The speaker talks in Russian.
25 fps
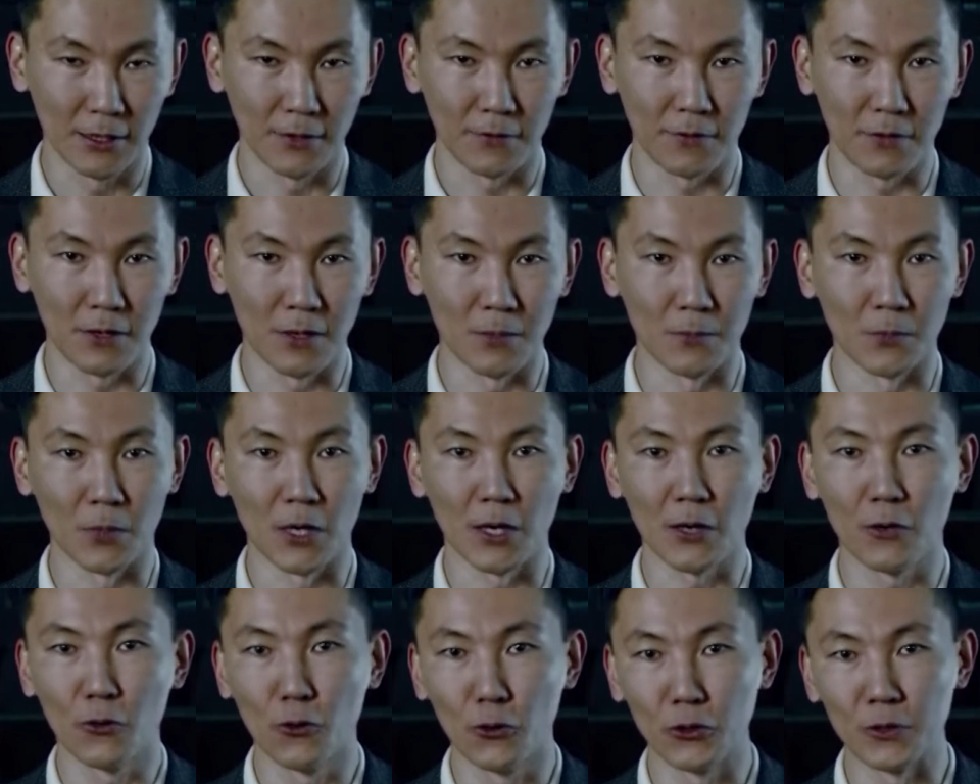Фильм
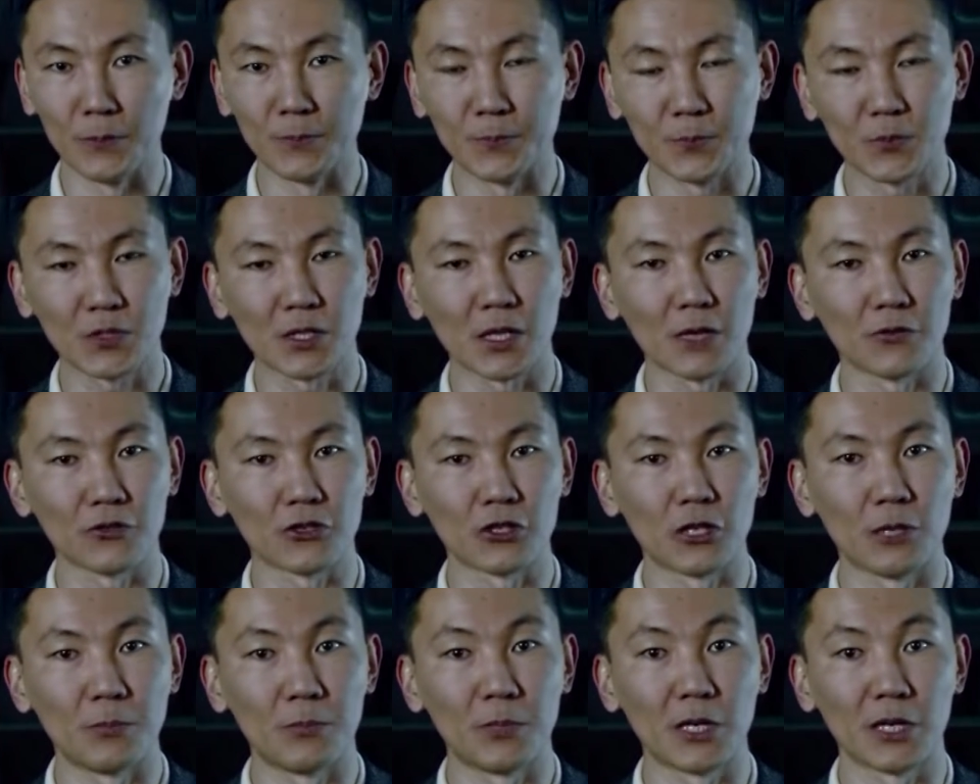«Огонь»,
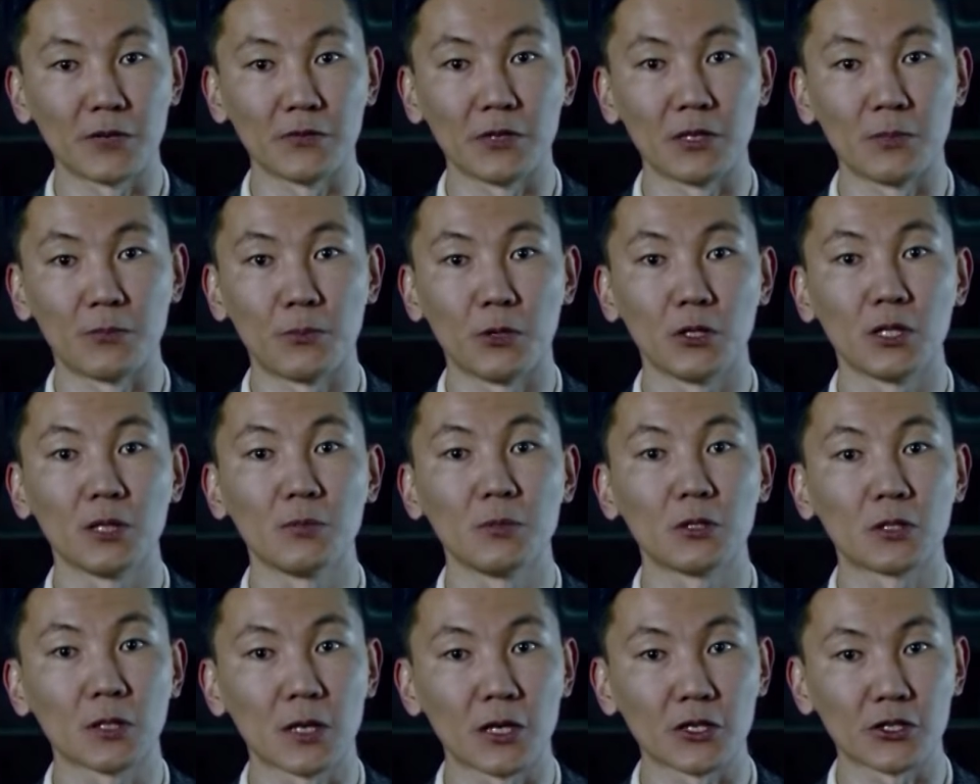ставший первой
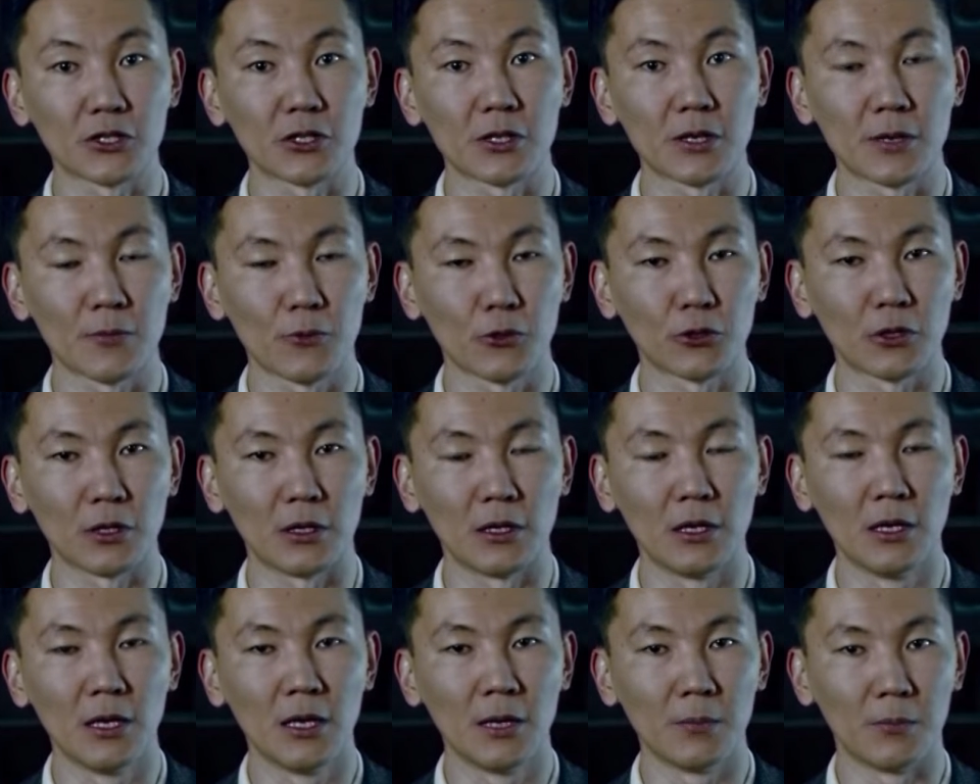полнометражной
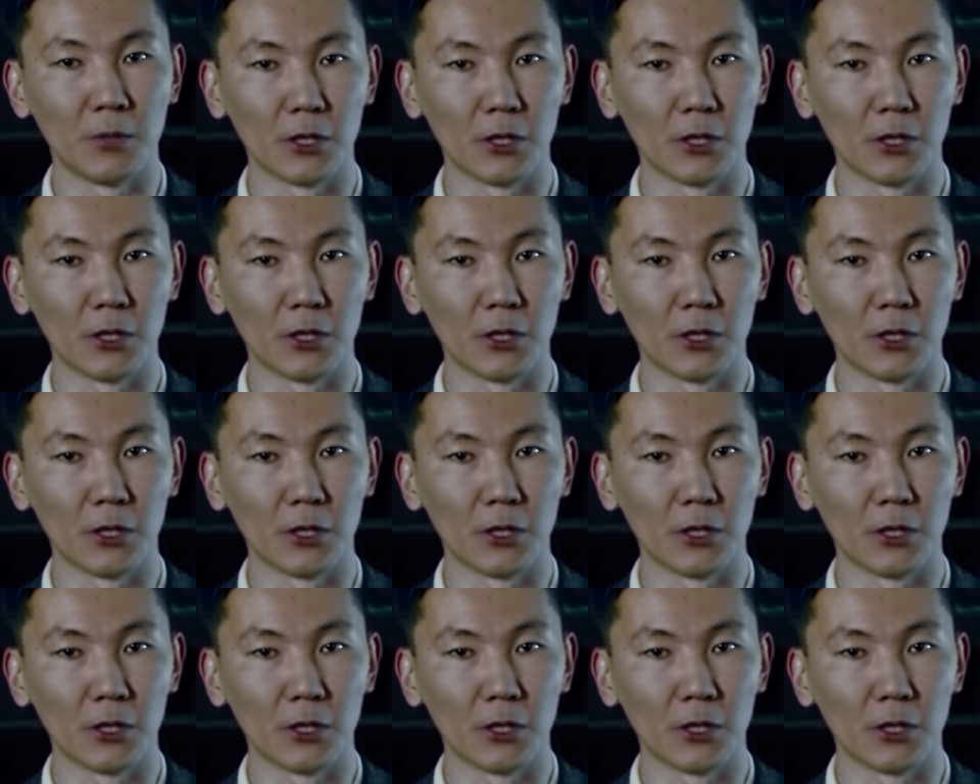работой